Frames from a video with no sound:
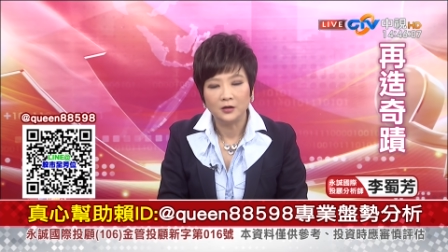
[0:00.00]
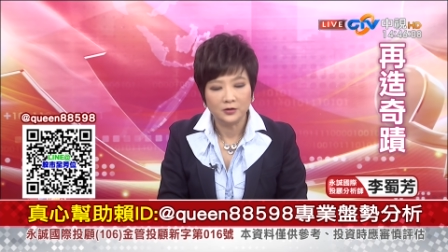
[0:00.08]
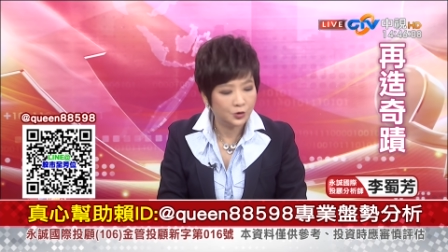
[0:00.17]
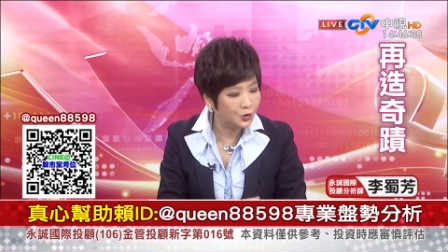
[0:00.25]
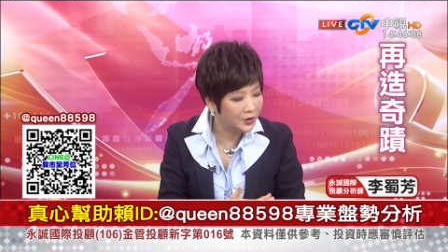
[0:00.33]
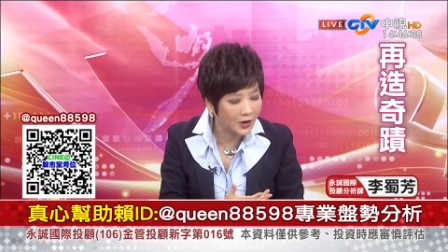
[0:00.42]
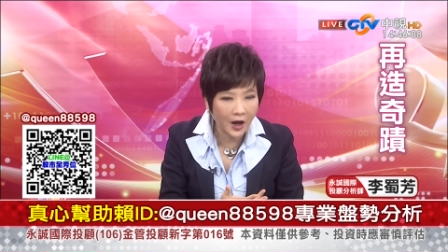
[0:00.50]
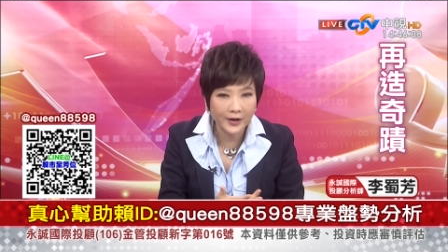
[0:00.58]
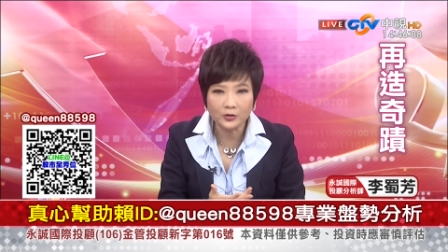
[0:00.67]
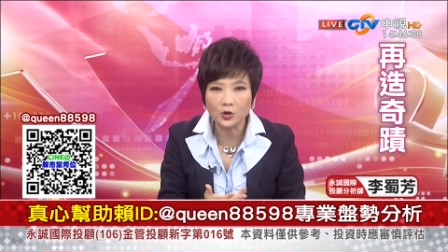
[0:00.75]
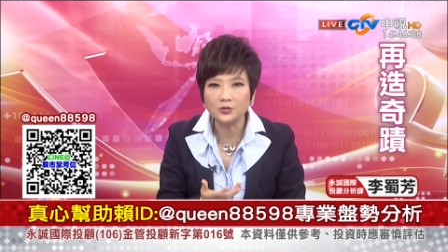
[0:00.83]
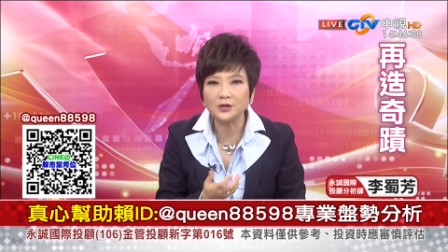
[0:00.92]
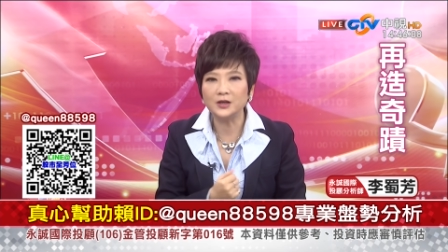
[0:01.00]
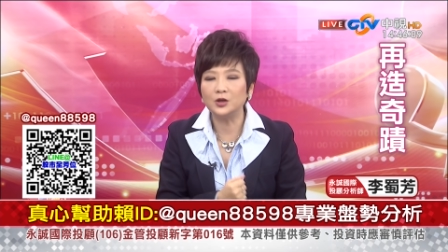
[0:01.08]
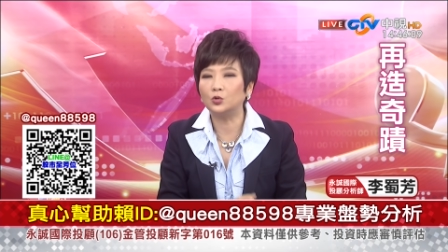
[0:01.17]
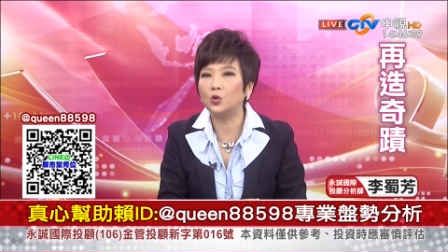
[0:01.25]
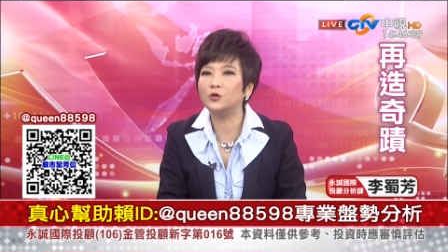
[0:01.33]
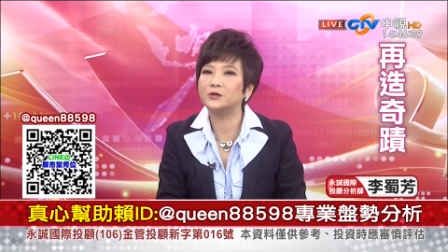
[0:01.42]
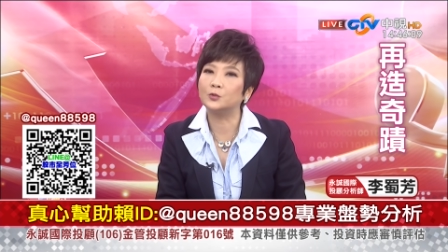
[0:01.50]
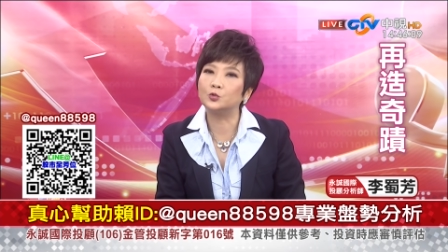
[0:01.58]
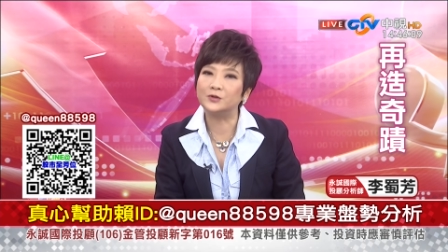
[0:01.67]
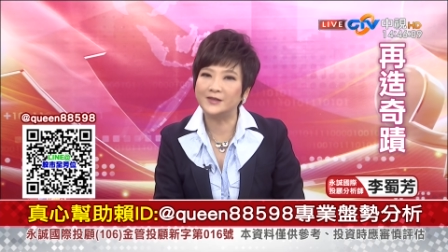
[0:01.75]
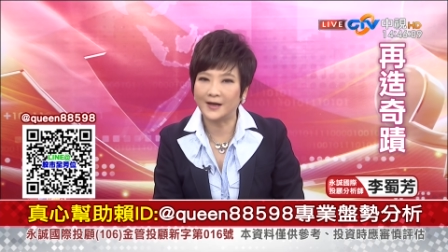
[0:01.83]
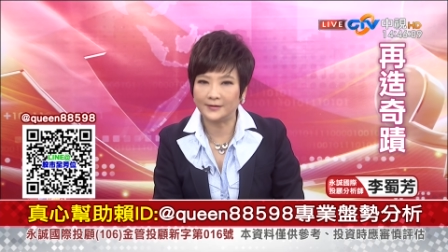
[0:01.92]
你觉得哎都是利多，为什么
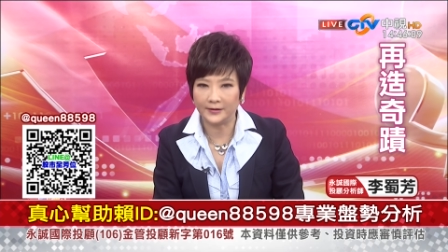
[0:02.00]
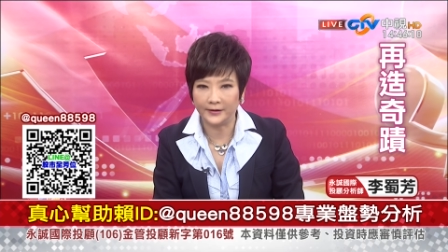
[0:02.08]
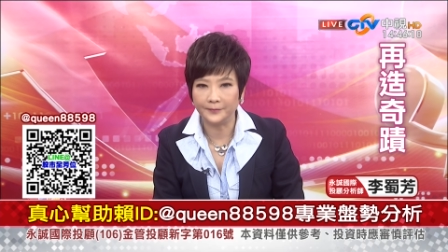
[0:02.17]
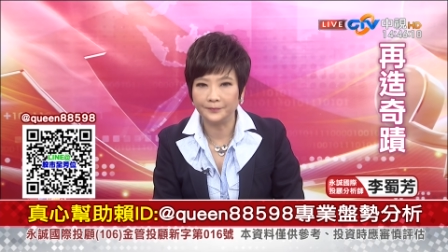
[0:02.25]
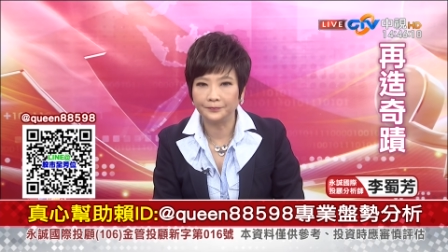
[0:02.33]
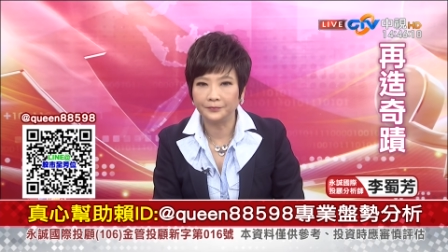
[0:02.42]
股价跌？